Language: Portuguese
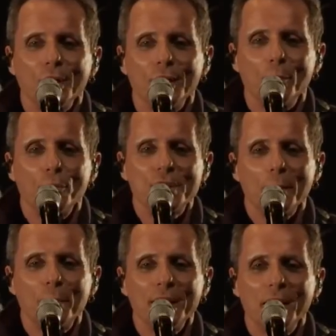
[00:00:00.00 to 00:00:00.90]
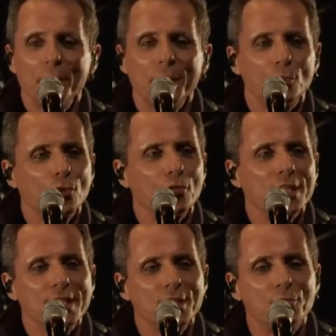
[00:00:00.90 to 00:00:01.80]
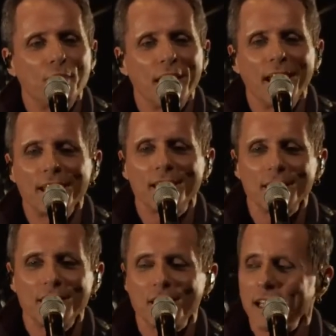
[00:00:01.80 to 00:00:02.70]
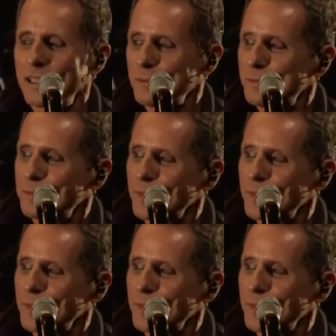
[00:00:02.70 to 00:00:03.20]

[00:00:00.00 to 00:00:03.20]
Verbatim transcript: com ela. Depois da pandemia tudo vai ser diferente, a gente já,